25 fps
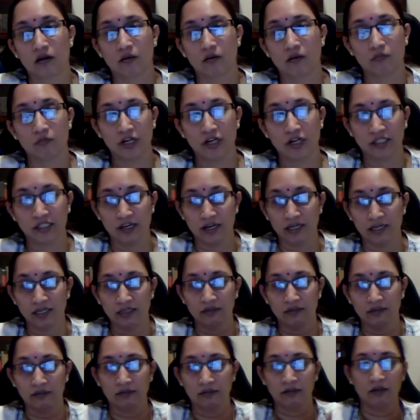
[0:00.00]
புரியுறதா
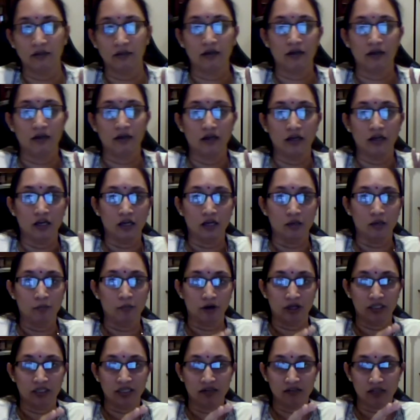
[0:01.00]
இப்போ
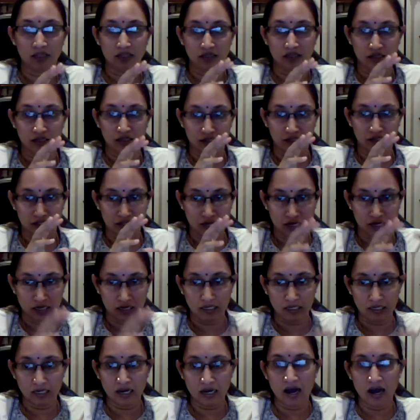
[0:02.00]
அதாவது
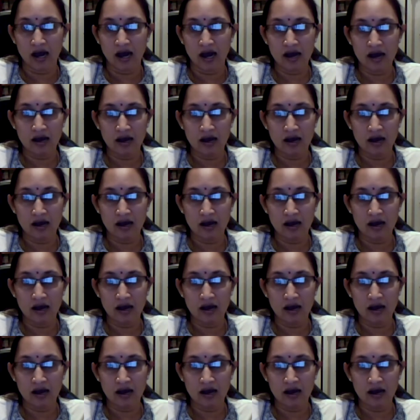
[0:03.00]
கங்கா